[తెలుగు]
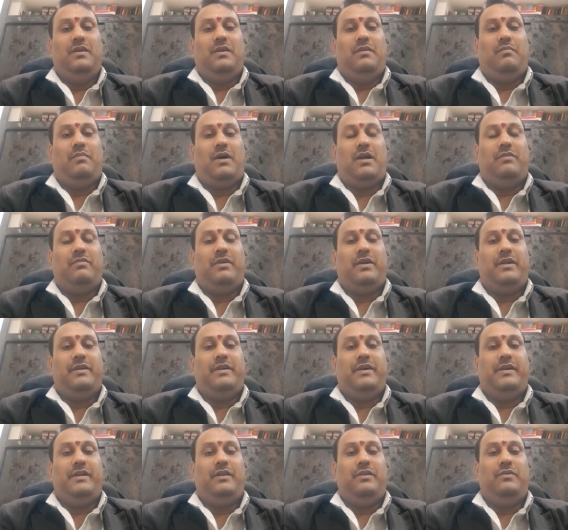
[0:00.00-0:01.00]
మా అడ్వకేట్
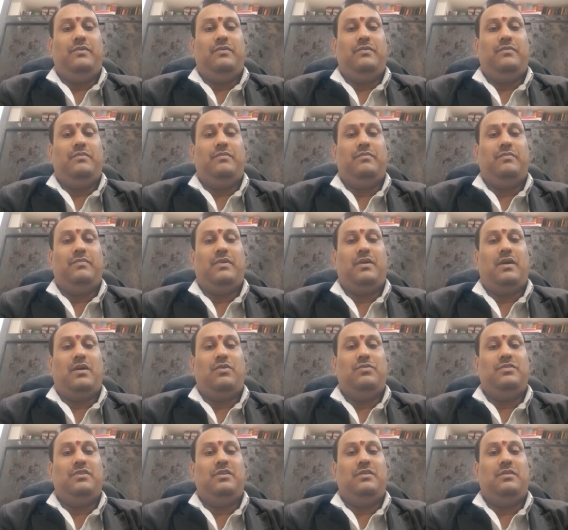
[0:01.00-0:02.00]
డైరీలు
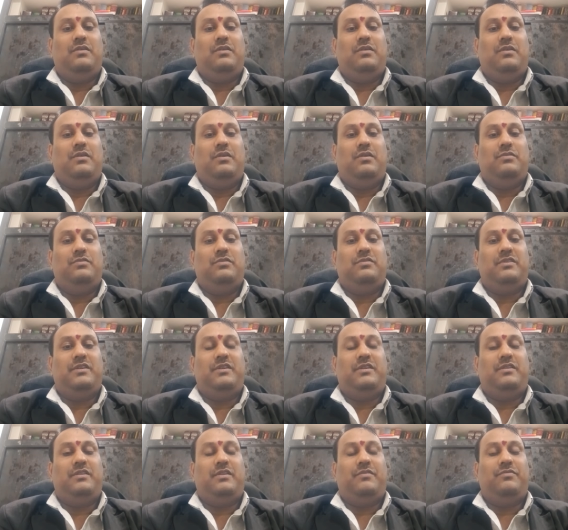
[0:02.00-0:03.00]
హౌసింగ్
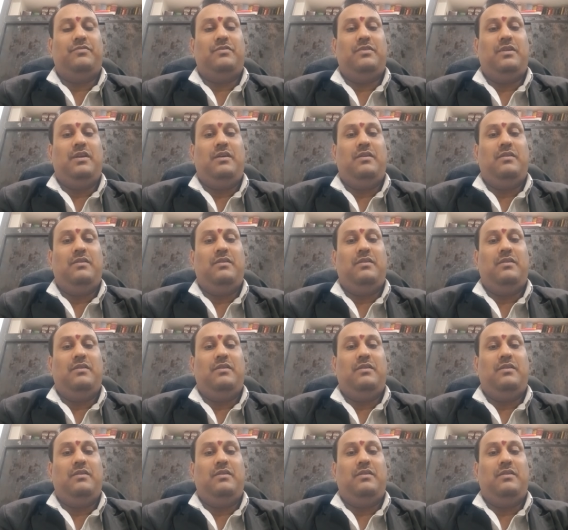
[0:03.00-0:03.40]
సొసైటీ తరఫున